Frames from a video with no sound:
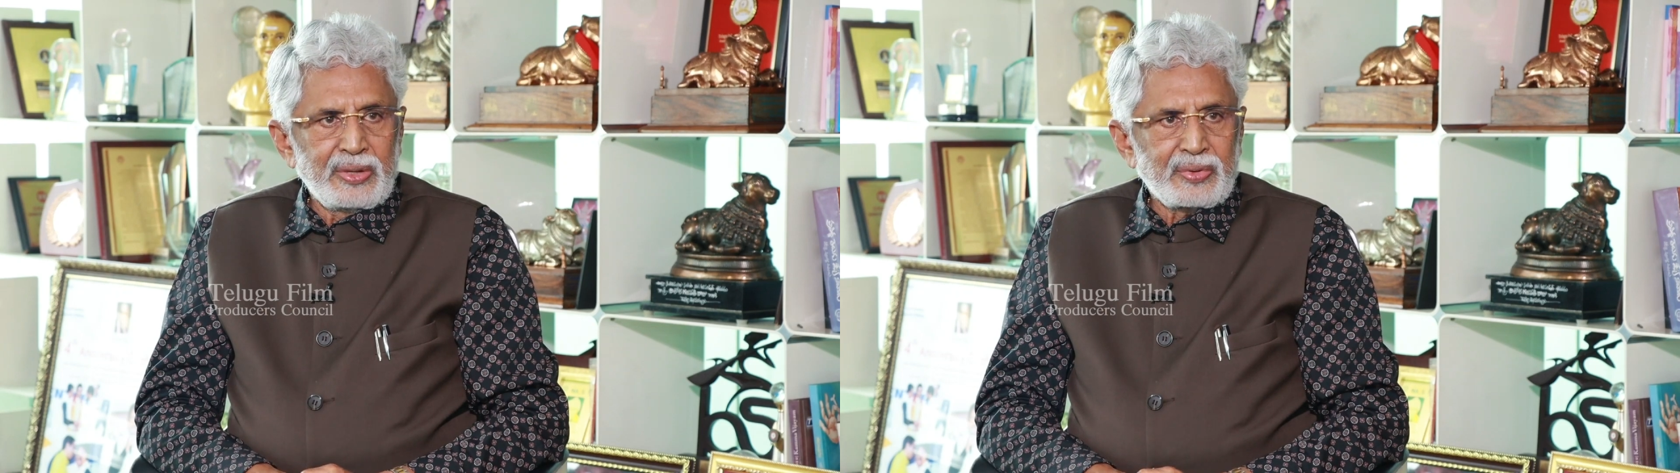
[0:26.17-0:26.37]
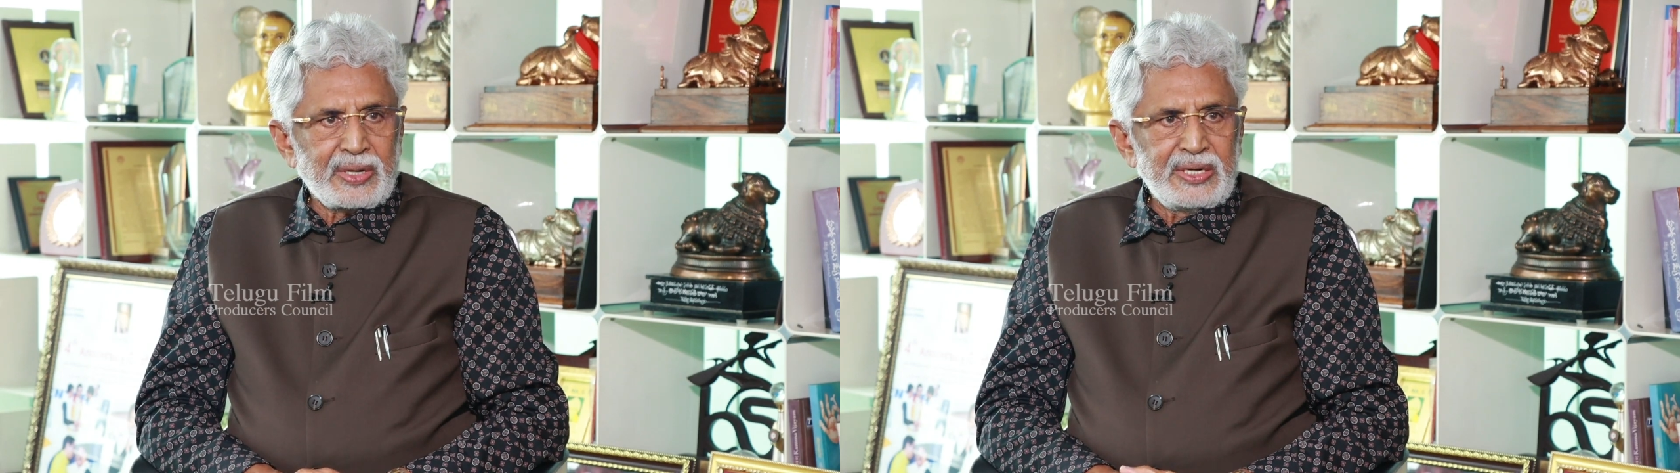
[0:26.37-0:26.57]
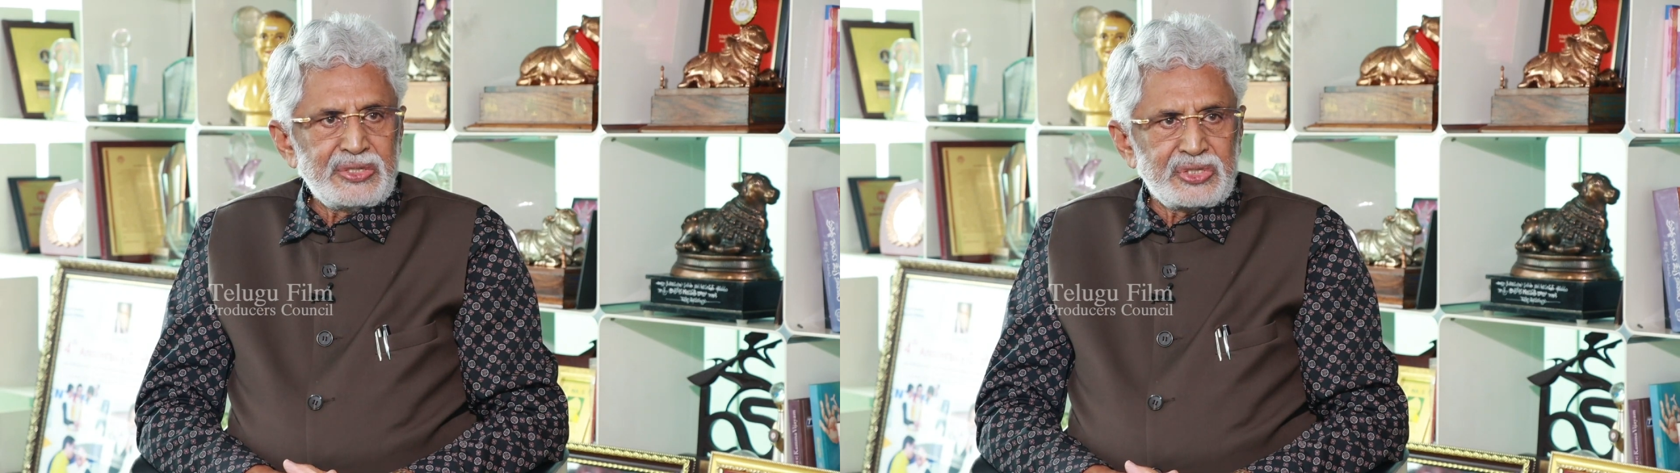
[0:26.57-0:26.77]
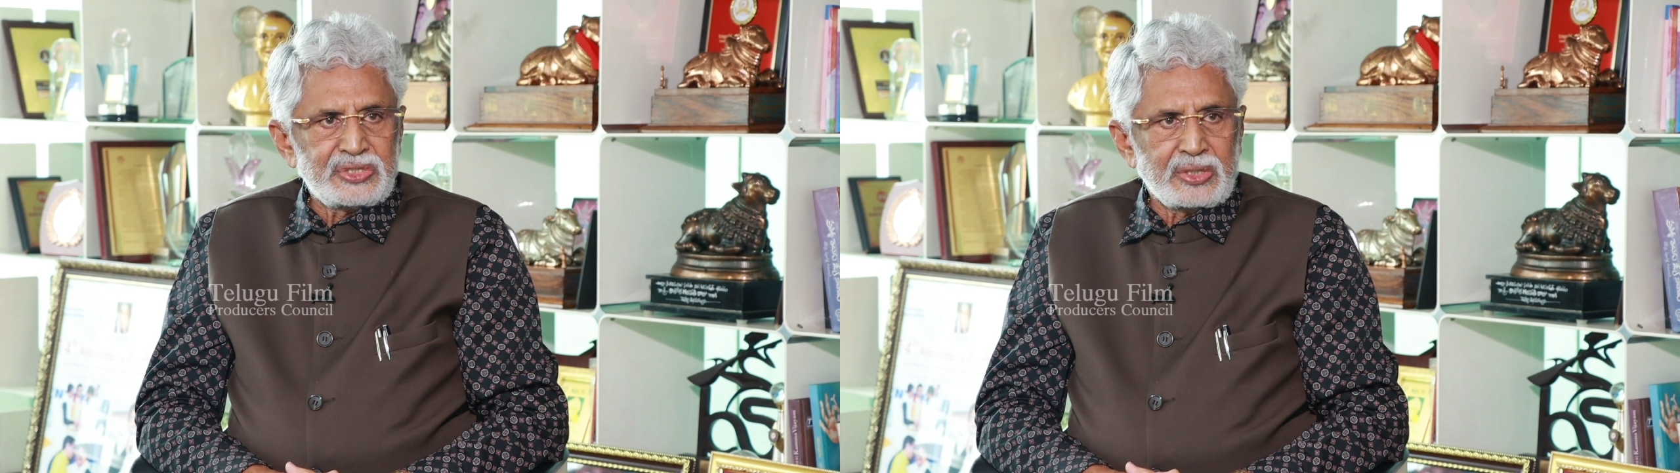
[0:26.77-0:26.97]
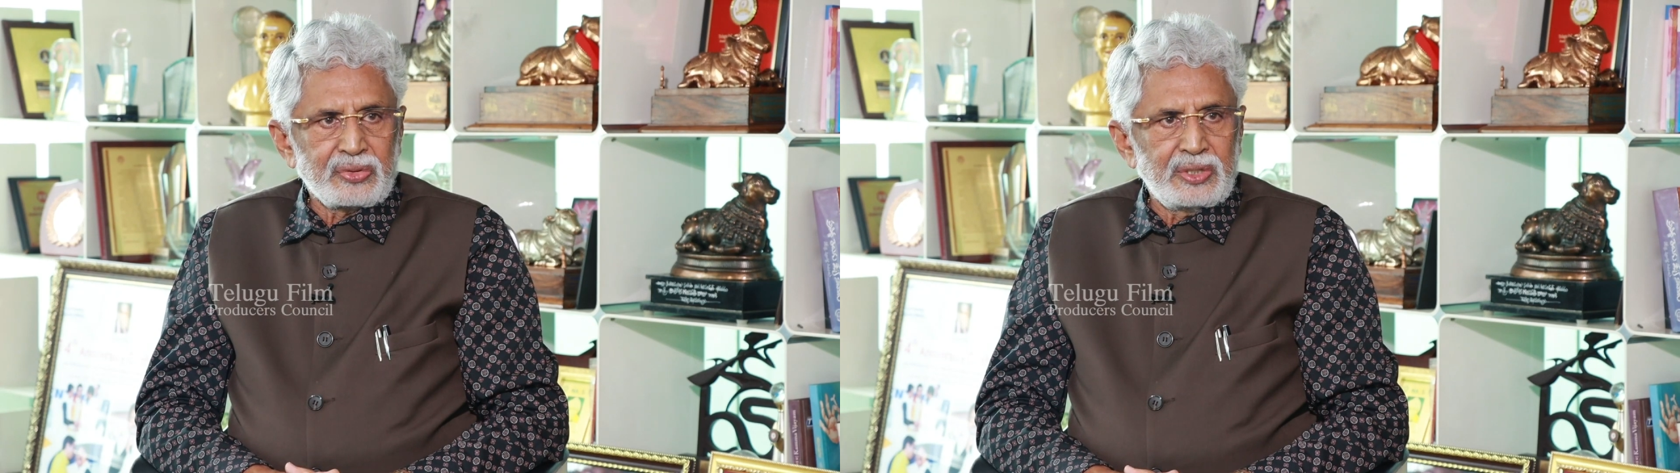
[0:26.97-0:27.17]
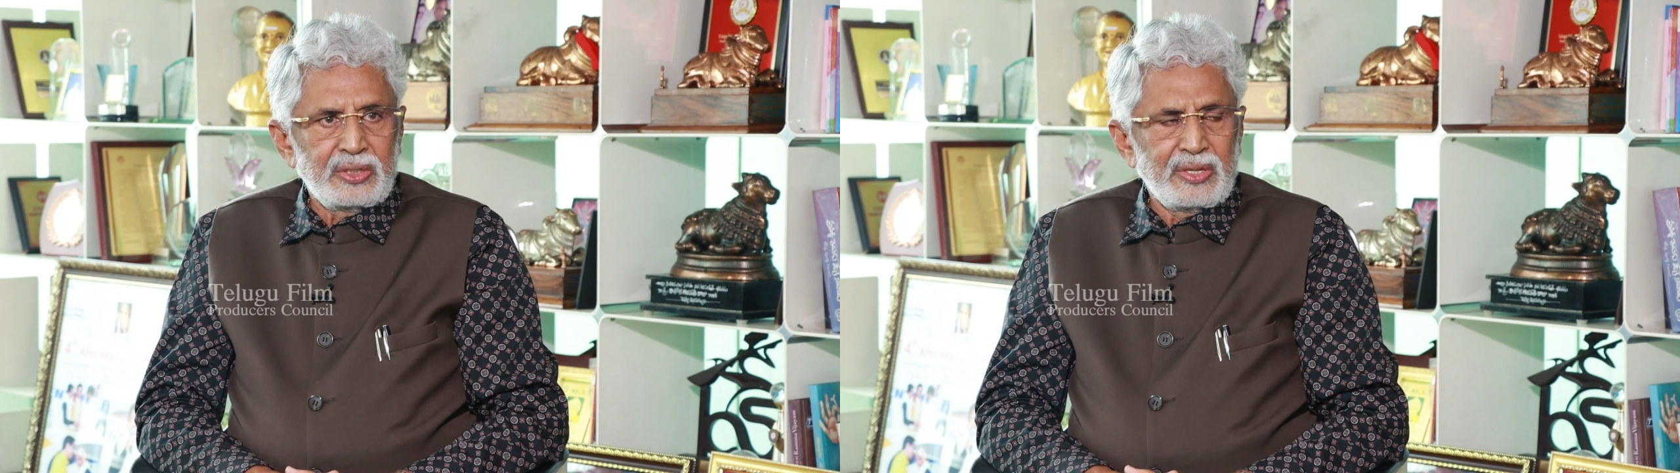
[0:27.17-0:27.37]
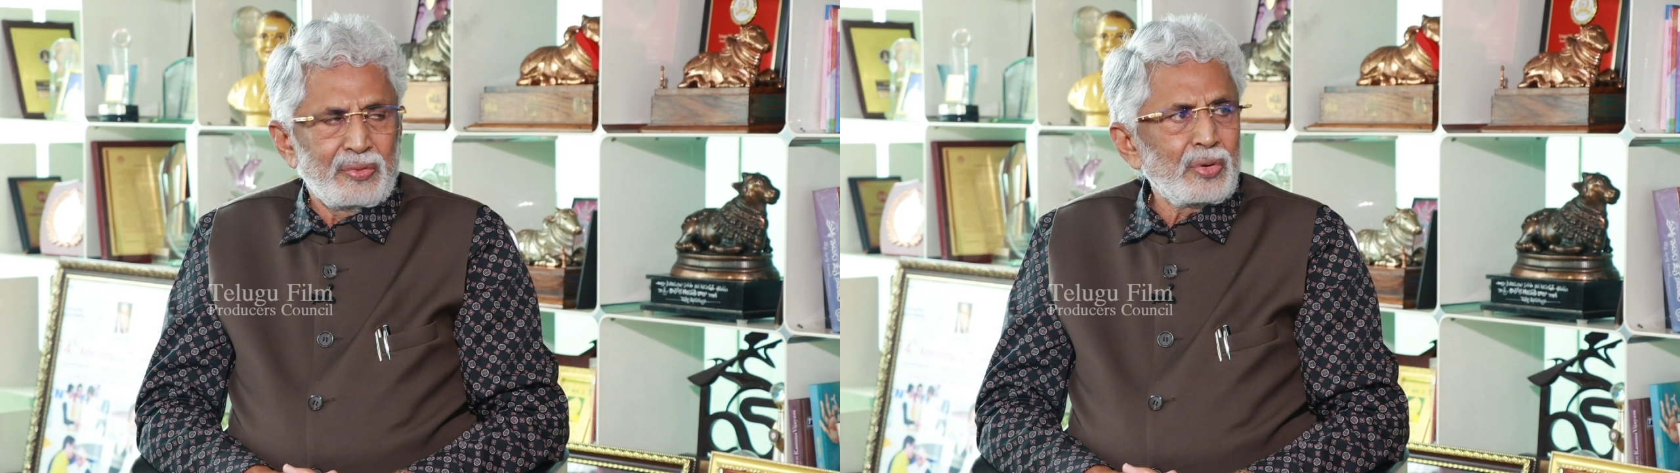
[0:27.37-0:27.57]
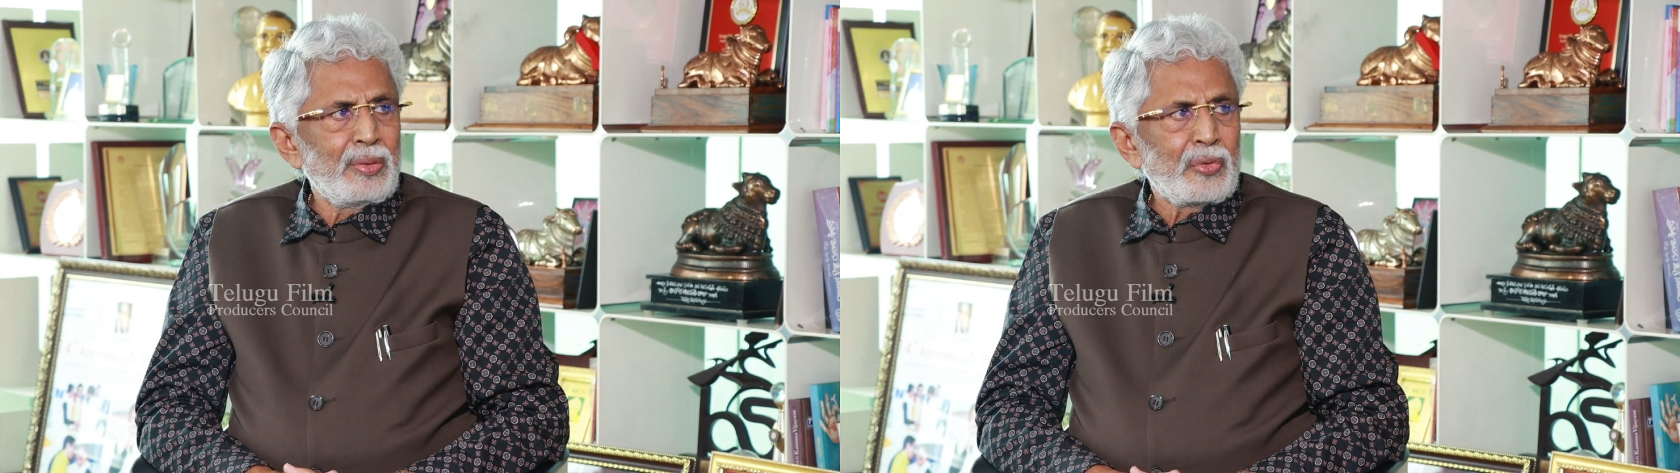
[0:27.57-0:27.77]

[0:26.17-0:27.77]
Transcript: ఎవరికైనా ఇచ్చేసారో తెలియదు ఎవరు